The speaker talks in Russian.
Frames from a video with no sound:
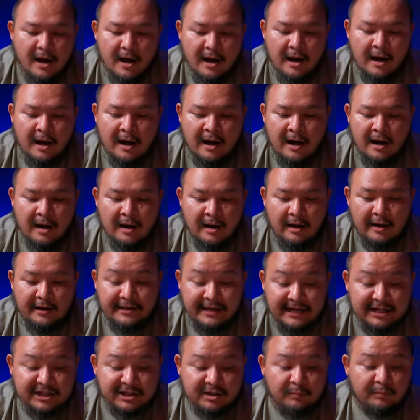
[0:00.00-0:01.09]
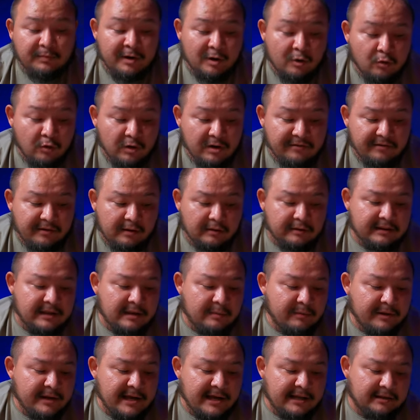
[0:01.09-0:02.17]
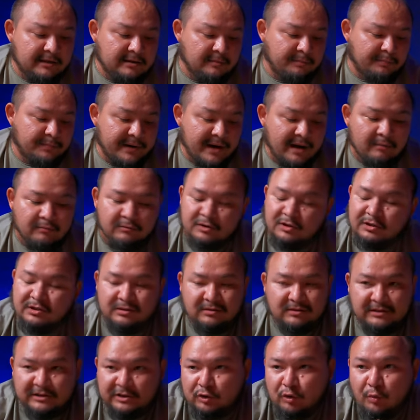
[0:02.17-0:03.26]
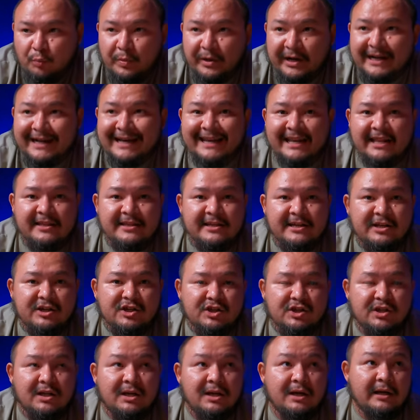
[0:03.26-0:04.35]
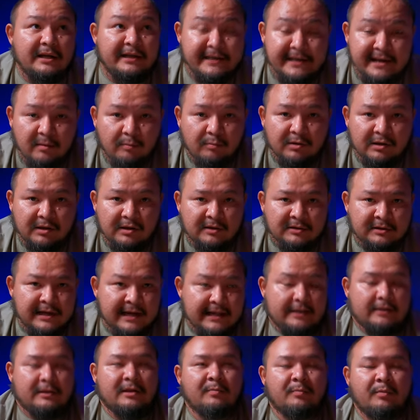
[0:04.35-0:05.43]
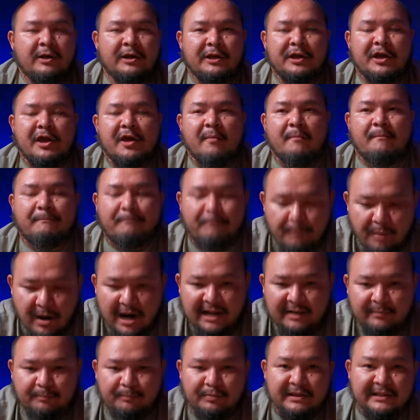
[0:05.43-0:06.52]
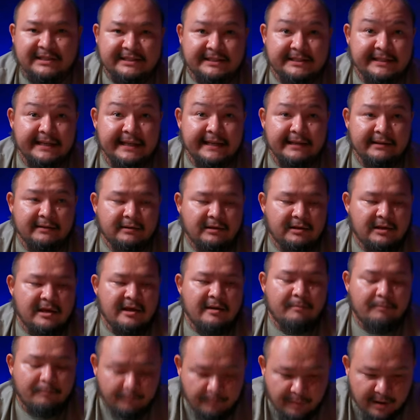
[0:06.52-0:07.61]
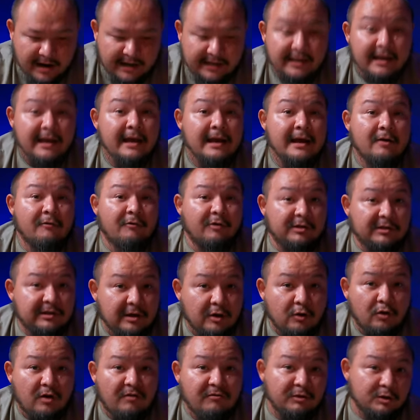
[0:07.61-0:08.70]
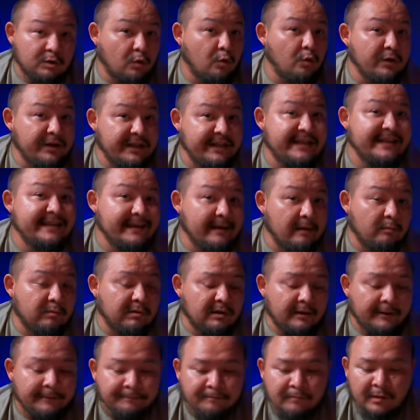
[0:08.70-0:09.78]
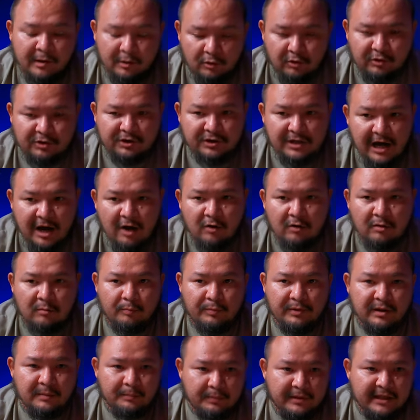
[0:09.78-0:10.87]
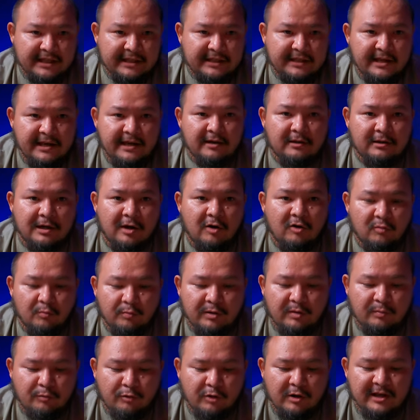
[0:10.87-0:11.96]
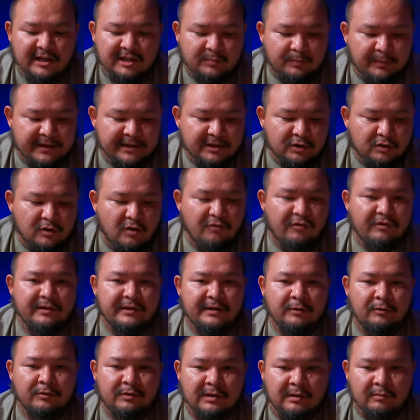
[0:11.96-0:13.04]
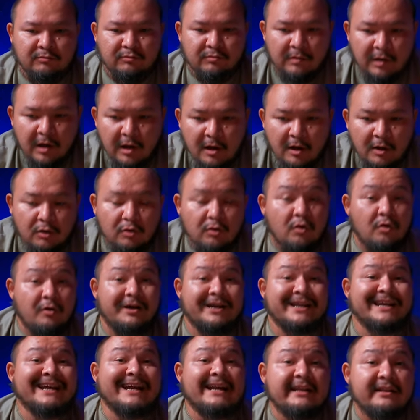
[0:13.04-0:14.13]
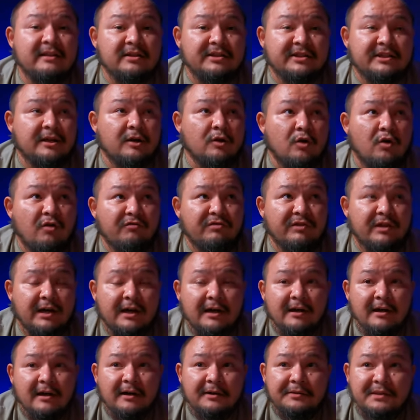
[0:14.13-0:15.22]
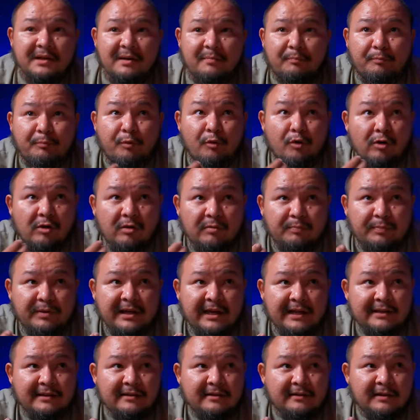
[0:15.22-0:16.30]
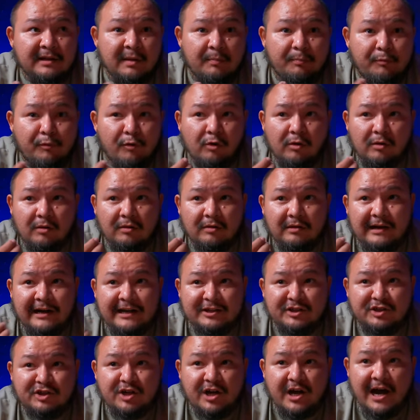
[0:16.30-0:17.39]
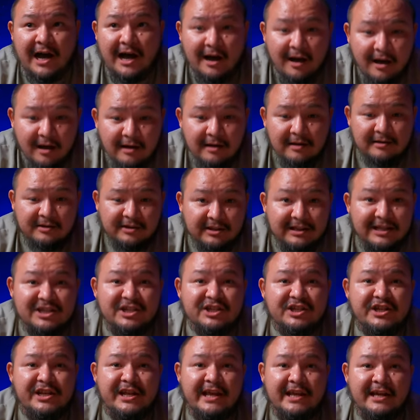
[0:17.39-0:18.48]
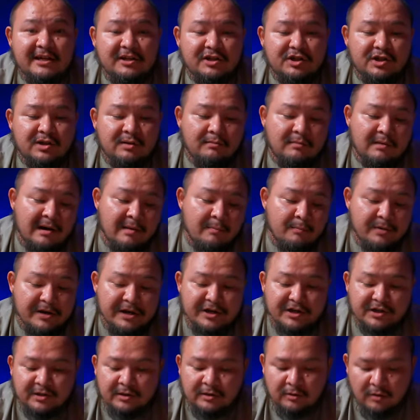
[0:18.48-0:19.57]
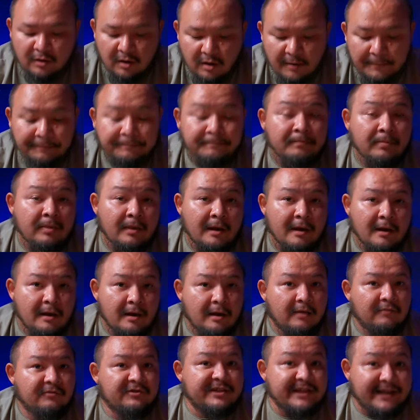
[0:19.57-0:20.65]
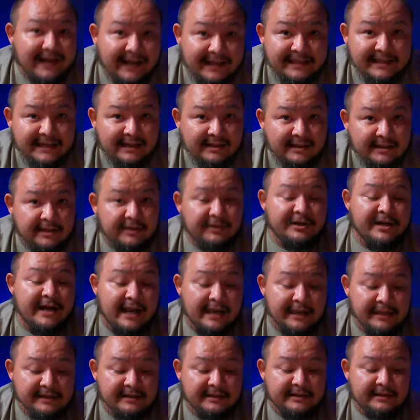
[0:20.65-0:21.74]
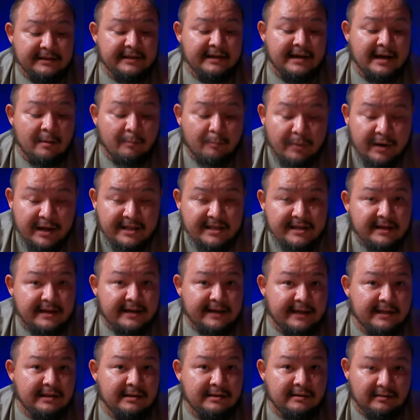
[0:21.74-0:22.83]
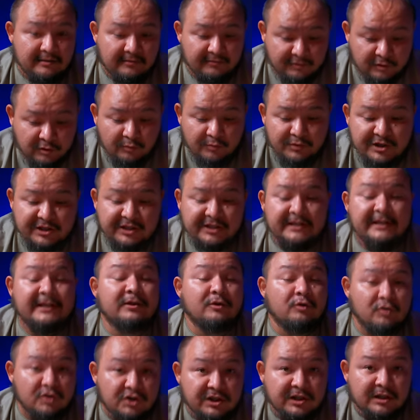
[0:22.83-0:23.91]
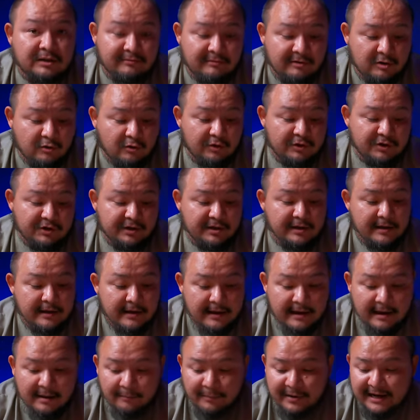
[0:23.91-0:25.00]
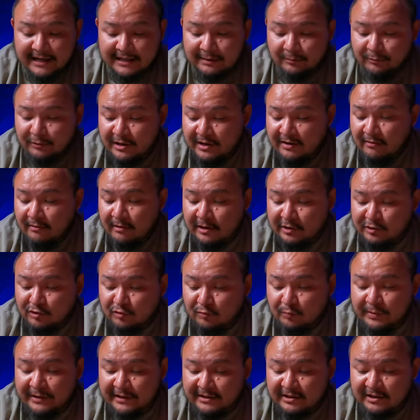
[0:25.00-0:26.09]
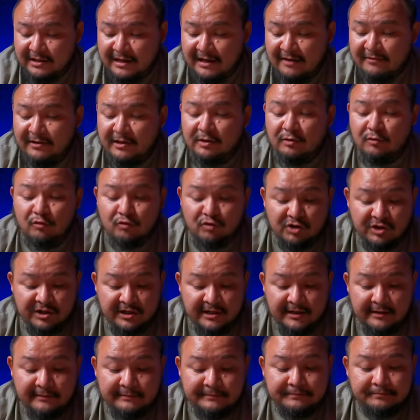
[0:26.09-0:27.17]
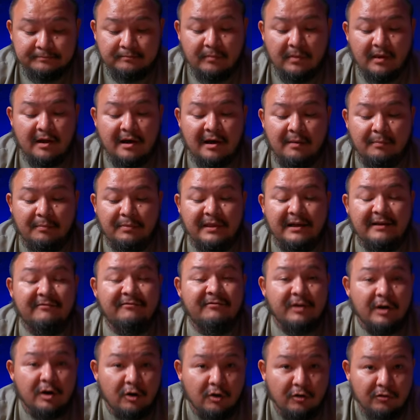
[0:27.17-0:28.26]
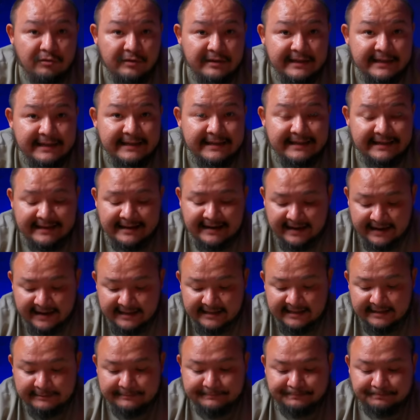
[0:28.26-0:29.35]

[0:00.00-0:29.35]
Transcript: А, я же прокуривал, для меня это прям супер критично не было. Знаете, типа, ебать пластилин, ебать. Вот такой вот хуйни не было. То есть, да, он был плотнее, да, он был более спрессованный, он там, ну, рыхлился ровно на пол, блядь, на пол очка сложнее, чем обычный. Но все хотят идеальности, и компания Ready в том числе тоже этого хочет. Поэтому я вам хочу представить уже обновленный Ready.